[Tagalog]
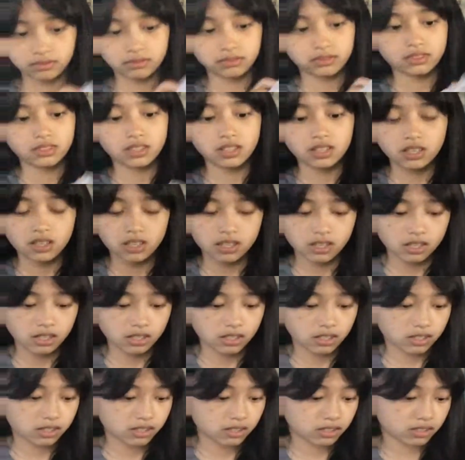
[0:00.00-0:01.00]
nyo na.
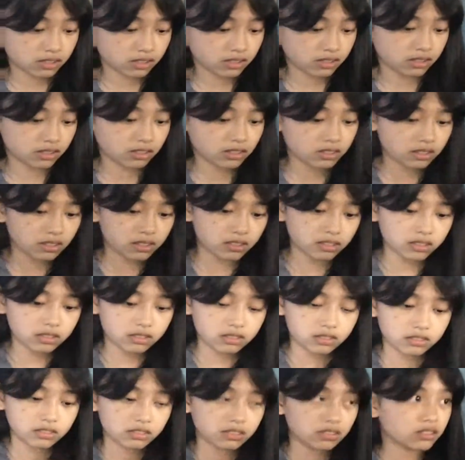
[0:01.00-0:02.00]
Kapag ito.
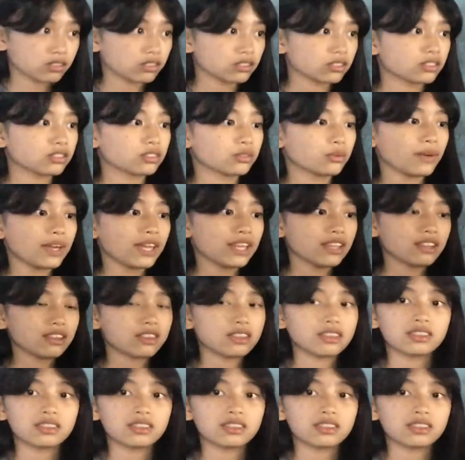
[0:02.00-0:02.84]
Wait.